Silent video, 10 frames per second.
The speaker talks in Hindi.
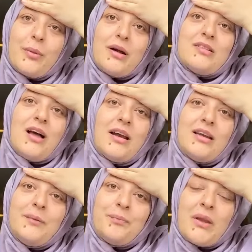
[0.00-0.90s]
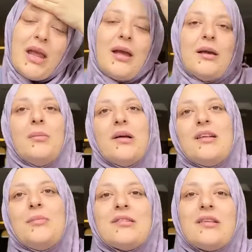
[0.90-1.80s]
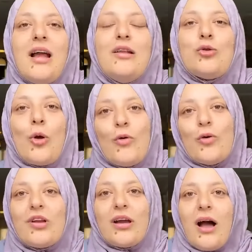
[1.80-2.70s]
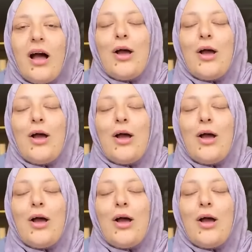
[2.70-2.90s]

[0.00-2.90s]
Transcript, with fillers: आपका सारी मसला मसाइल सॉल्व हो जाएगा